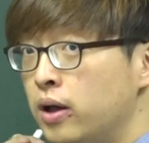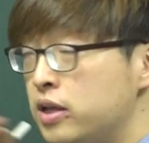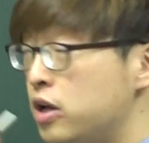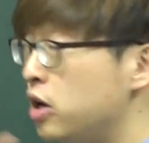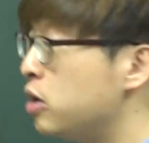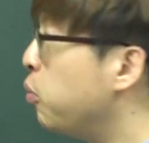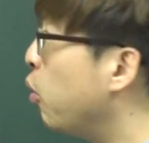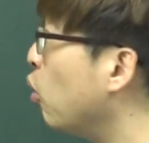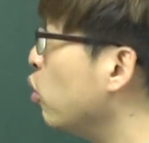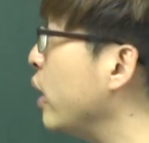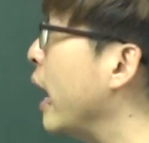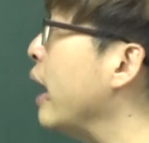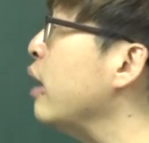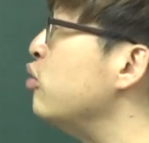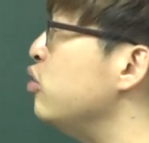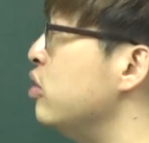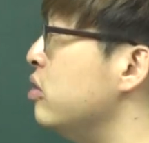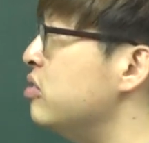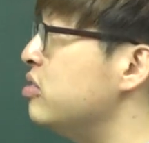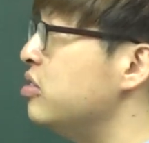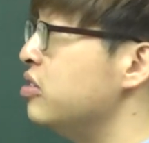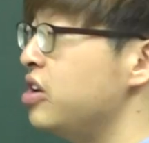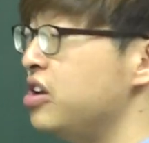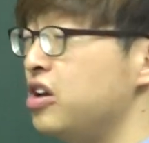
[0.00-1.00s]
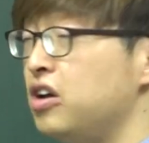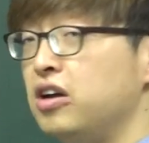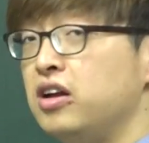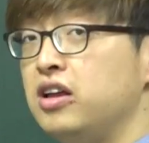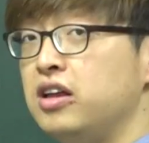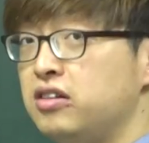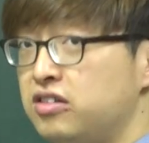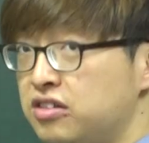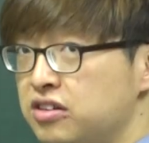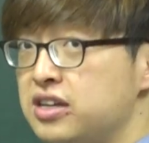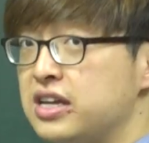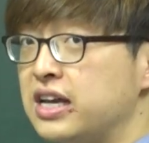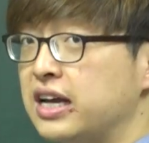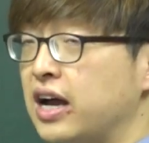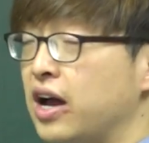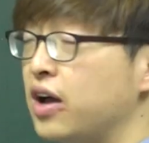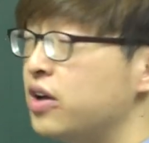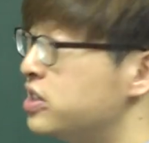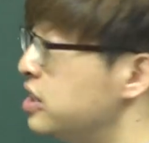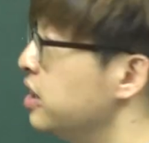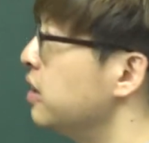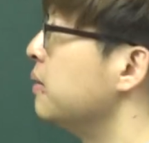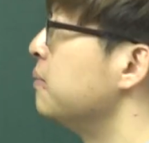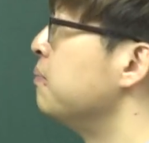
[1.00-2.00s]
여기 보고도 알 수있으니까
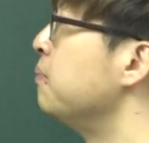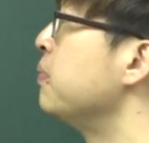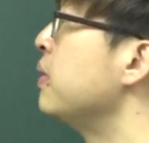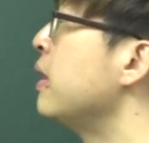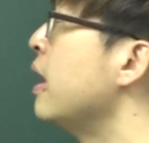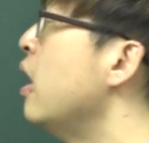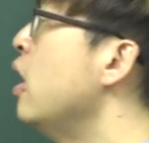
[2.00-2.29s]
즉,